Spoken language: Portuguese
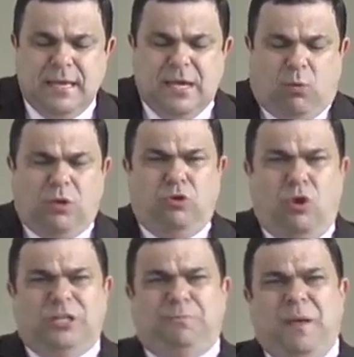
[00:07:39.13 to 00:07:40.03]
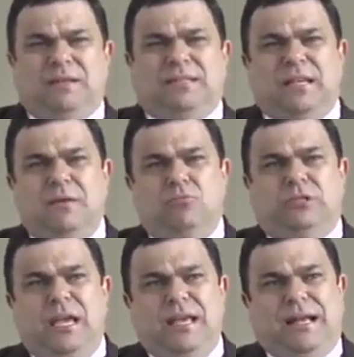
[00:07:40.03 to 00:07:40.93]
E quando nós
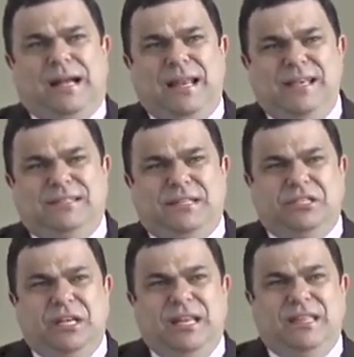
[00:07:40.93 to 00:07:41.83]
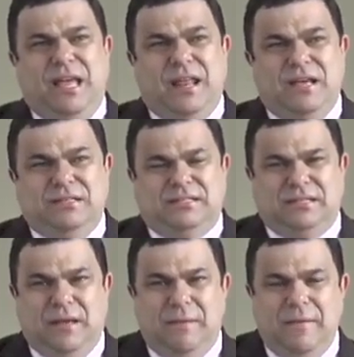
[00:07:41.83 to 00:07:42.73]
pensamos em crise de
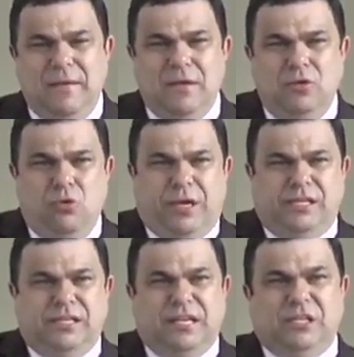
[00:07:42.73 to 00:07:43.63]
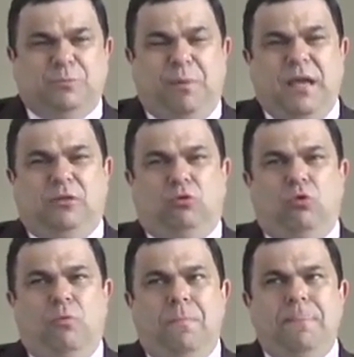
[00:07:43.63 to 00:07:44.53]
liderança, no que diz
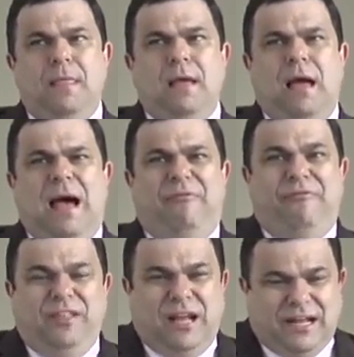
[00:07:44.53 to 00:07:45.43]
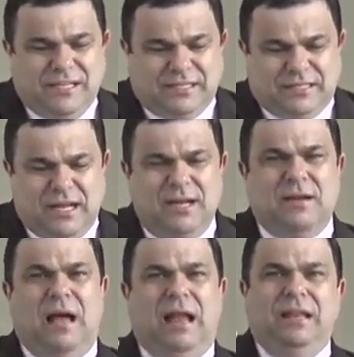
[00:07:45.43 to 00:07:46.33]
respeito à vida
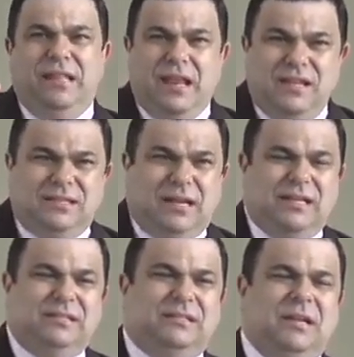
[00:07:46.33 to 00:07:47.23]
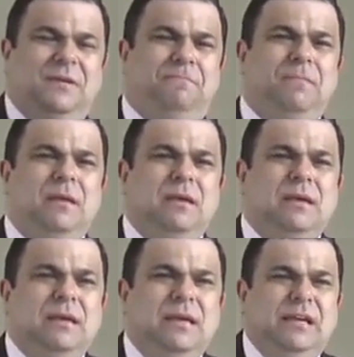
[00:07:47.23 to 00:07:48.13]
cristã, à liderança cristã,
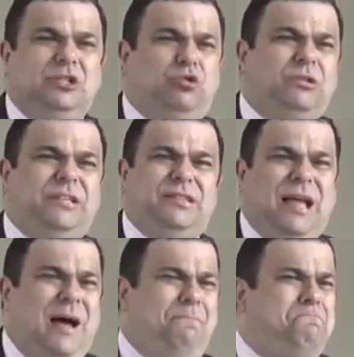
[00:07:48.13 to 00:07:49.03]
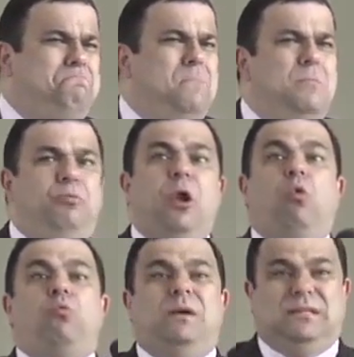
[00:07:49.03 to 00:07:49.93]
isto se dá por
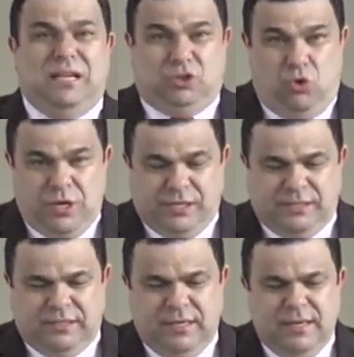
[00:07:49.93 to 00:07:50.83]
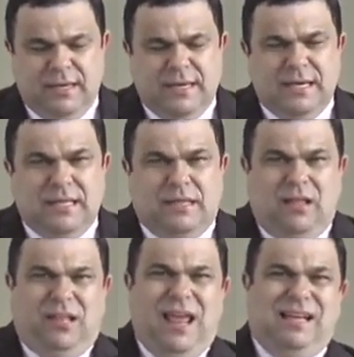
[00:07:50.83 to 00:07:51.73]
algumas razões.
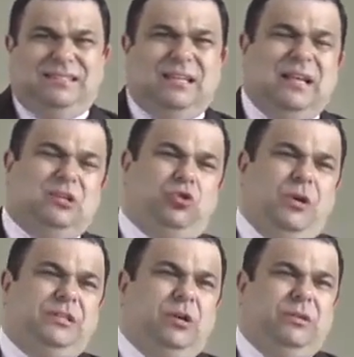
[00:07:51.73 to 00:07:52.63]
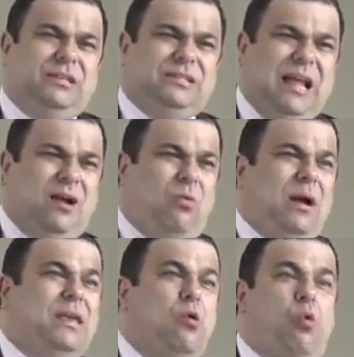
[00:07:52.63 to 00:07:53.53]
Dentre essas razões, eu destaco
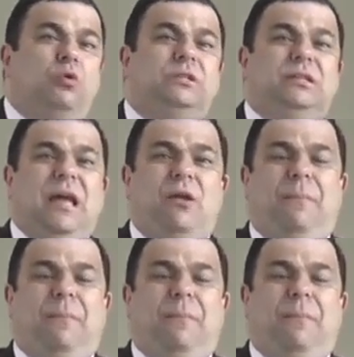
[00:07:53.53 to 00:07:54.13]
a que eu considero a